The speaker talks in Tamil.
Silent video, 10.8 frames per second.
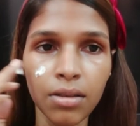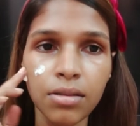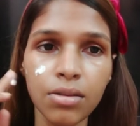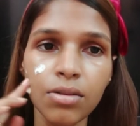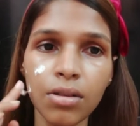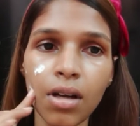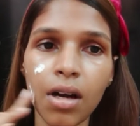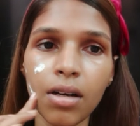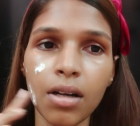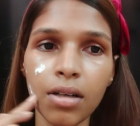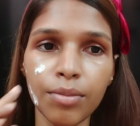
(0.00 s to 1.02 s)
ஸோ
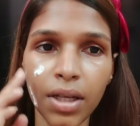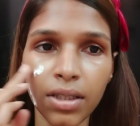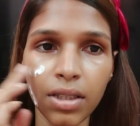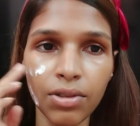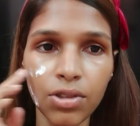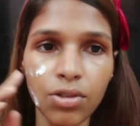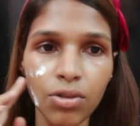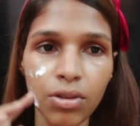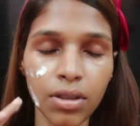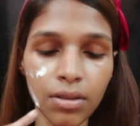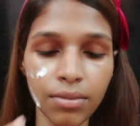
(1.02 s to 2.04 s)
டாட் டாட் மாதிரி
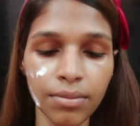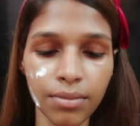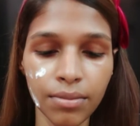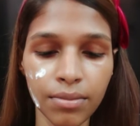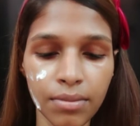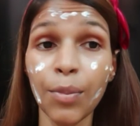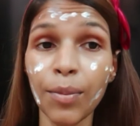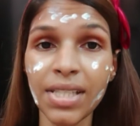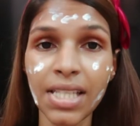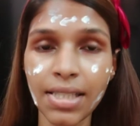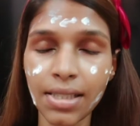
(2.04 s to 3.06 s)
வச்சுக்கோங்க
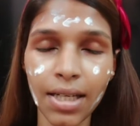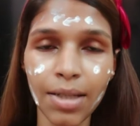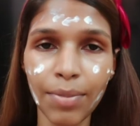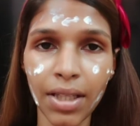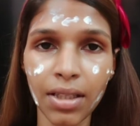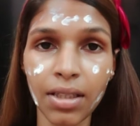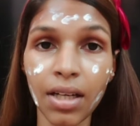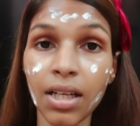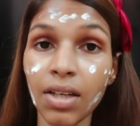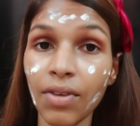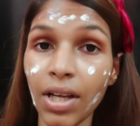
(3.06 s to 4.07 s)
எப்போவுமே சன்ஸ்க்ரீன் பார்த்திங்கன்னா
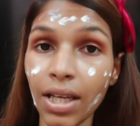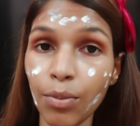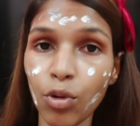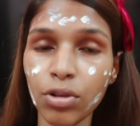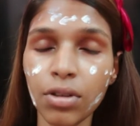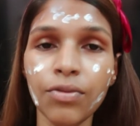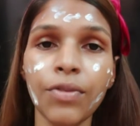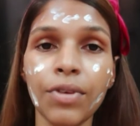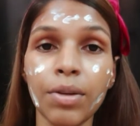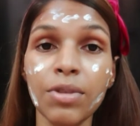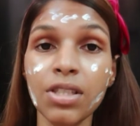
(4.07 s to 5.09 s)
நீங்கள் வெளியே போகிறதுக்கு
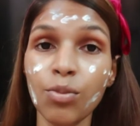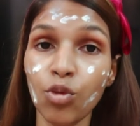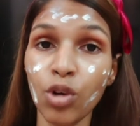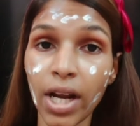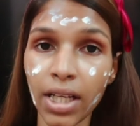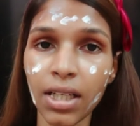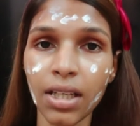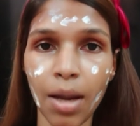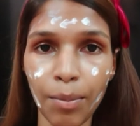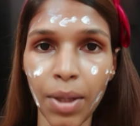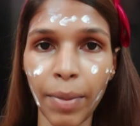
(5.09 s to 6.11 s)
ஃபிஃப்டீன் மினிட்ஸ்க்கு முன்னாடியே
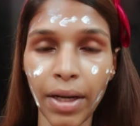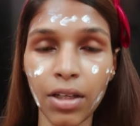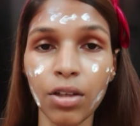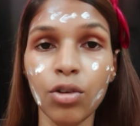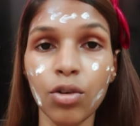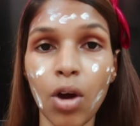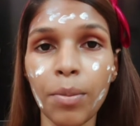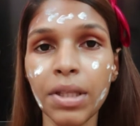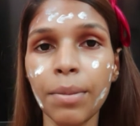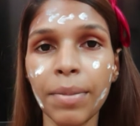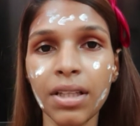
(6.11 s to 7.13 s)
நீங்கள் அப்ளை பண்ணியிருக்கணும் அப்போ
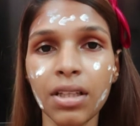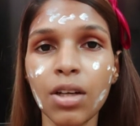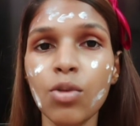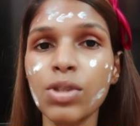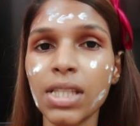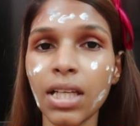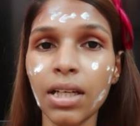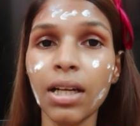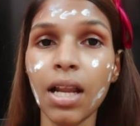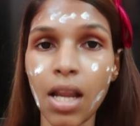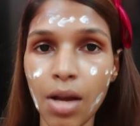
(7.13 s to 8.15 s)
தான் பார்த்திங்கன்னா உங்கள்
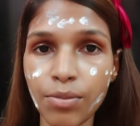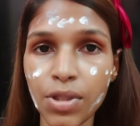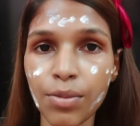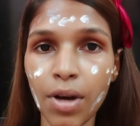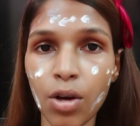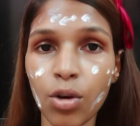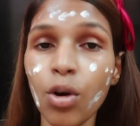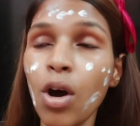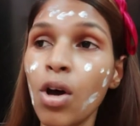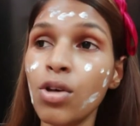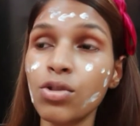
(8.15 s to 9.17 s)
ஸ்கின்னில் நல்லா அப்சர்வ் ஆகும்
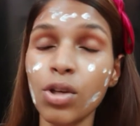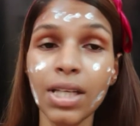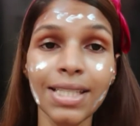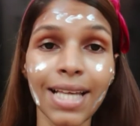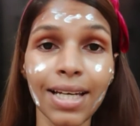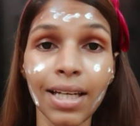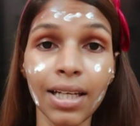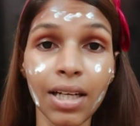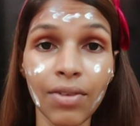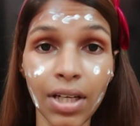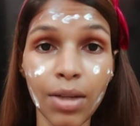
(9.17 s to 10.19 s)
ஸோ நீங்கள்
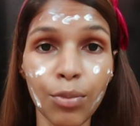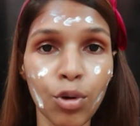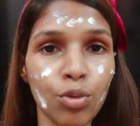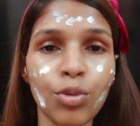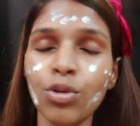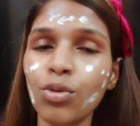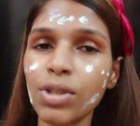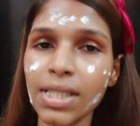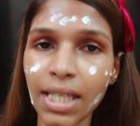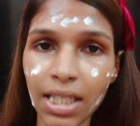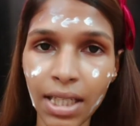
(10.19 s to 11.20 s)
சன்லைட்டில் வெளியே போகும்போது உங்கள்
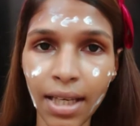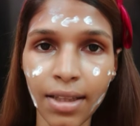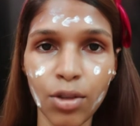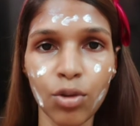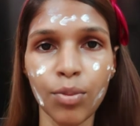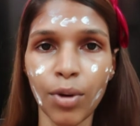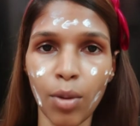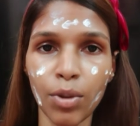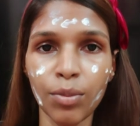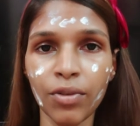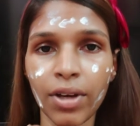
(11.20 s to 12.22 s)
ஸ்கின்னுக்கு எந்த ஒரு
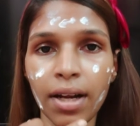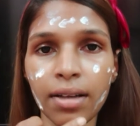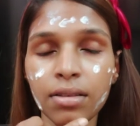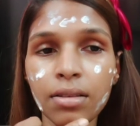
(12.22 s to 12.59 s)
ப்ராப்ளமும் வராது